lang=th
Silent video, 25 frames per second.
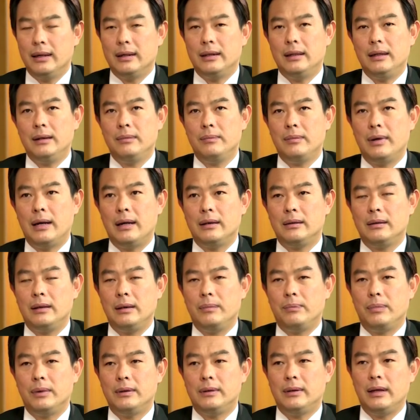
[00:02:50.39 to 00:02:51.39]
ขึ้นมา
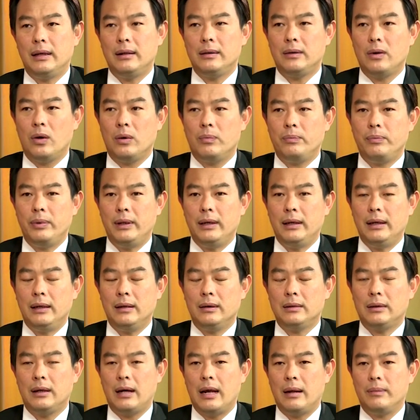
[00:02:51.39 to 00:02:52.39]
10%ต่อปีแล
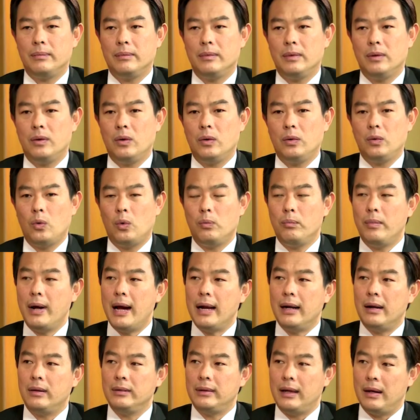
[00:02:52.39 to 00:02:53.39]
ถ้าลดลงบ้า
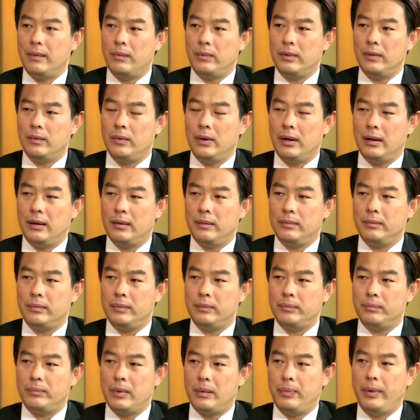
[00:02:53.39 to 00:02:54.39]
งแล้วแต่
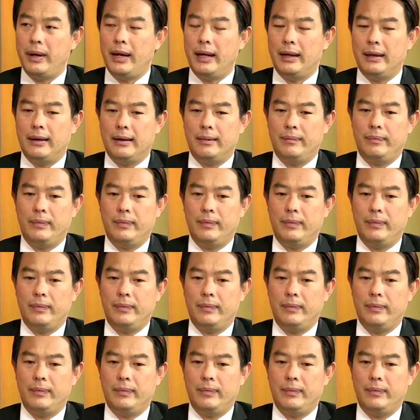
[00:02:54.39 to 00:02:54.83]
ประเภทนะ